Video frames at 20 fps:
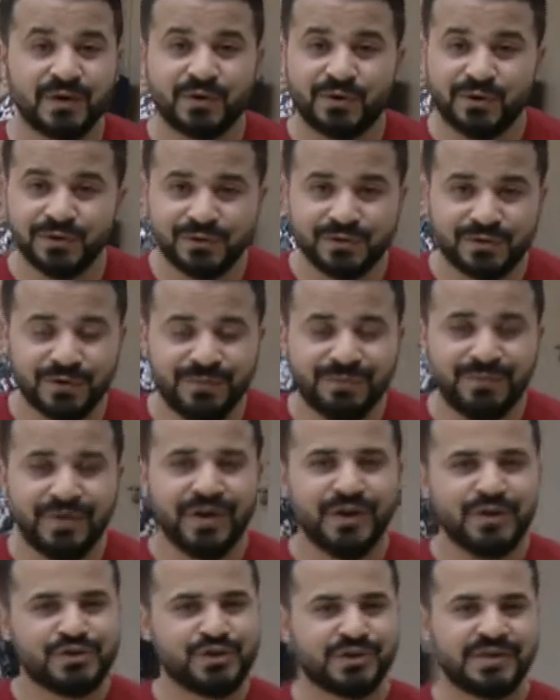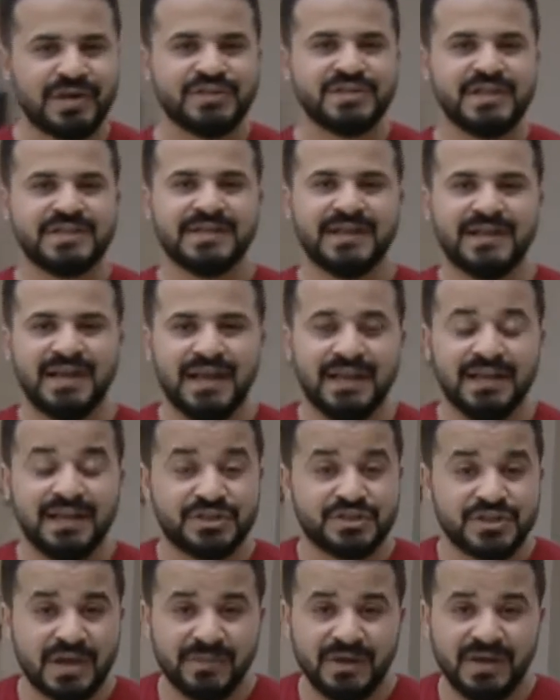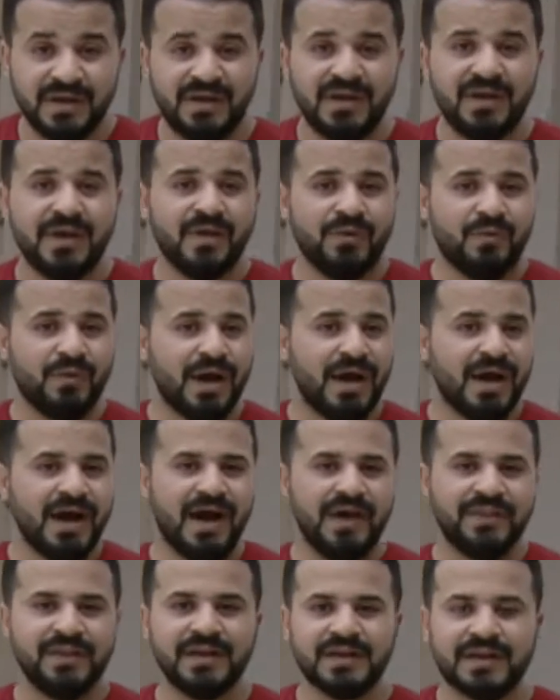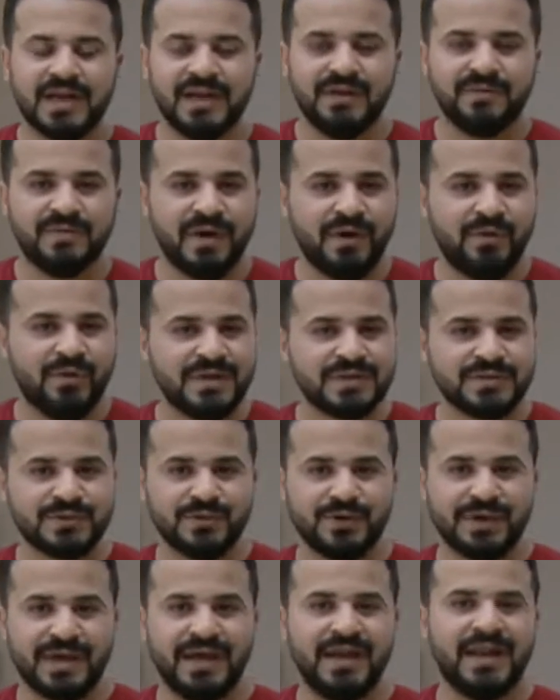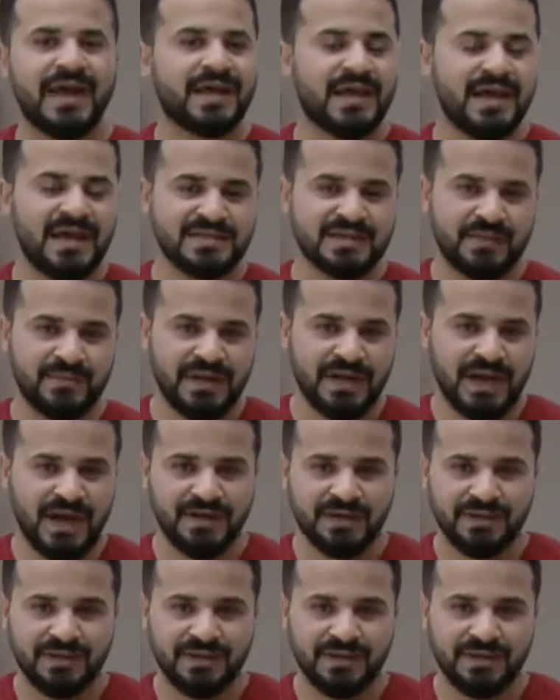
كنتم شكرا جزيلا للجميع وهذه الكلمة والصورة لك يا زميلي علي